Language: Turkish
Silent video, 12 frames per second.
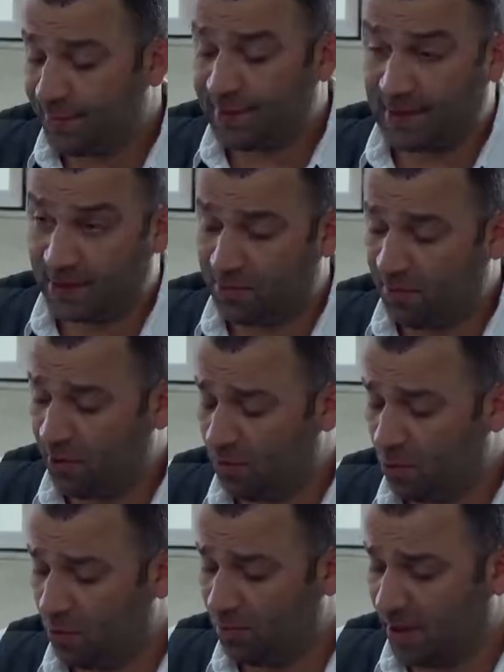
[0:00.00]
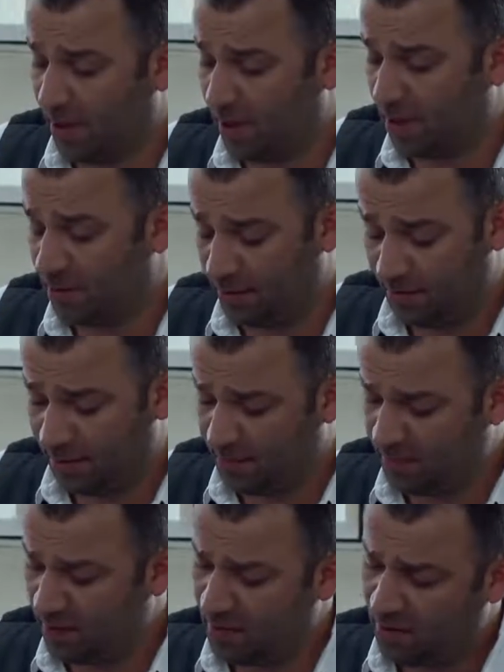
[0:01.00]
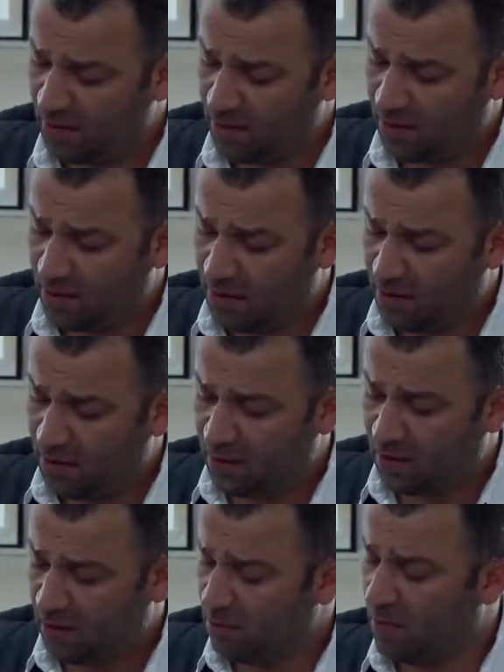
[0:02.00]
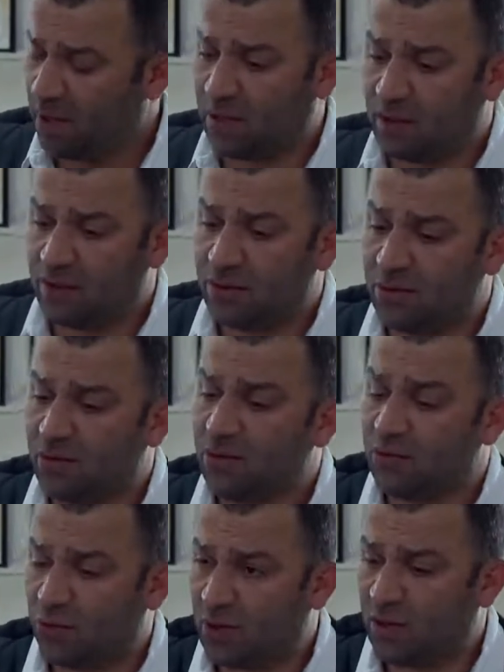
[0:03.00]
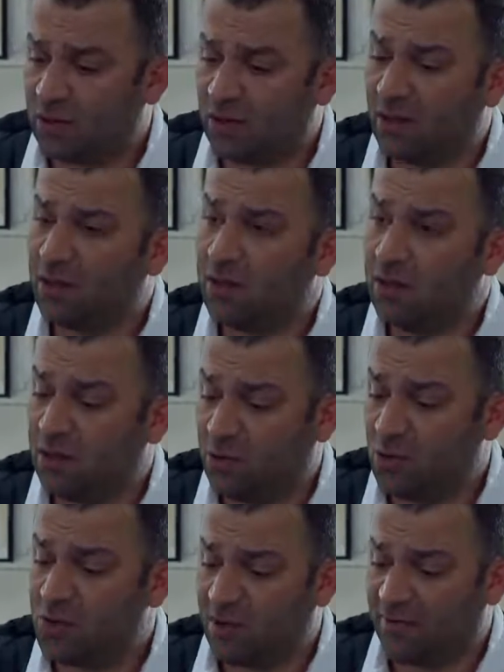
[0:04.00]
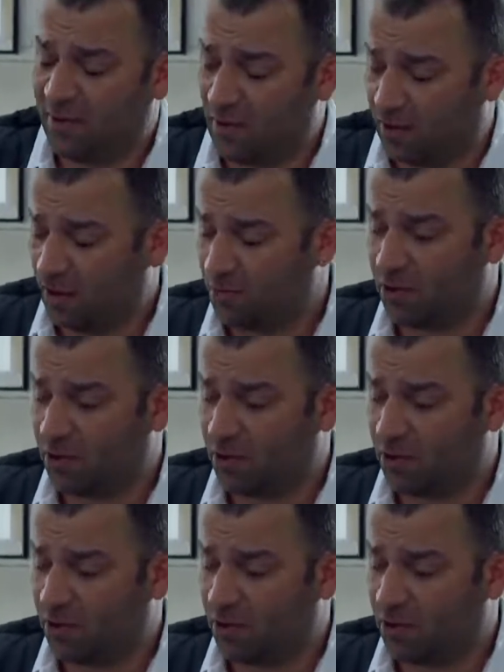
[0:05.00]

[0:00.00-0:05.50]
Saçmalama oğlum ya. Ee, bak şu kartta 200 lira falan